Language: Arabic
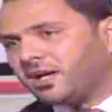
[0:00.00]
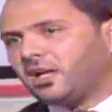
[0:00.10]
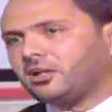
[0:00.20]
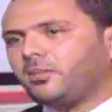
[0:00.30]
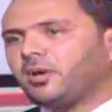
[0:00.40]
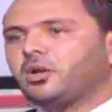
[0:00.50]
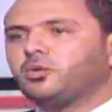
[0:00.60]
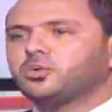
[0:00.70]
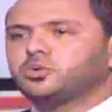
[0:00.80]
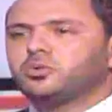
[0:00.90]
يعتبر أن
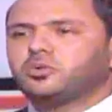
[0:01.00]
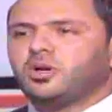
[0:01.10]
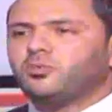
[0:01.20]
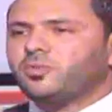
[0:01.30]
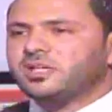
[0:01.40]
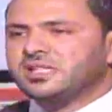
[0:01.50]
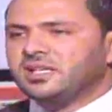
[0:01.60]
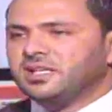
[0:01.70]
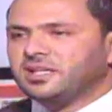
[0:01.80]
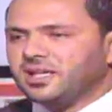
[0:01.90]
وجود
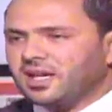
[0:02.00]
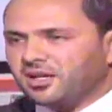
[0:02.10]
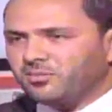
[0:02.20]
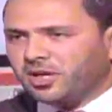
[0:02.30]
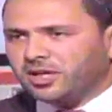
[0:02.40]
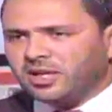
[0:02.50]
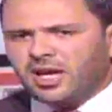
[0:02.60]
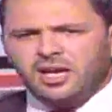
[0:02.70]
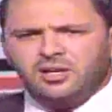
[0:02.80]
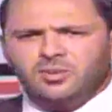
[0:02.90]
ممثل لتيار
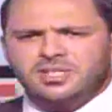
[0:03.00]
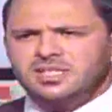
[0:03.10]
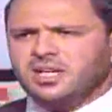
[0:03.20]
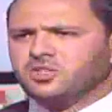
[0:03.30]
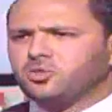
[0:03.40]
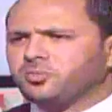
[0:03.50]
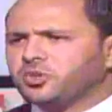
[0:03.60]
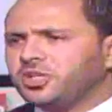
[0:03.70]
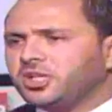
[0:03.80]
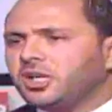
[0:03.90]
المردة الوزيرة
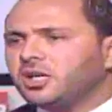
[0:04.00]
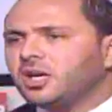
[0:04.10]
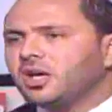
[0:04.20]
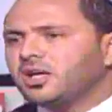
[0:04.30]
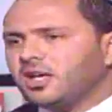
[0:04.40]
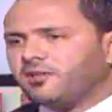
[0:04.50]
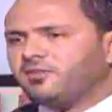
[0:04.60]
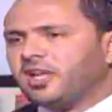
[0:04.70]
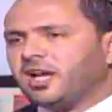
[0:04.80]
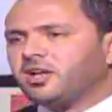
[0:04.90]
شبطيني
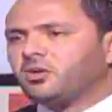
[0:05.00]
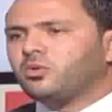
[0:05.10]
يكفي لأن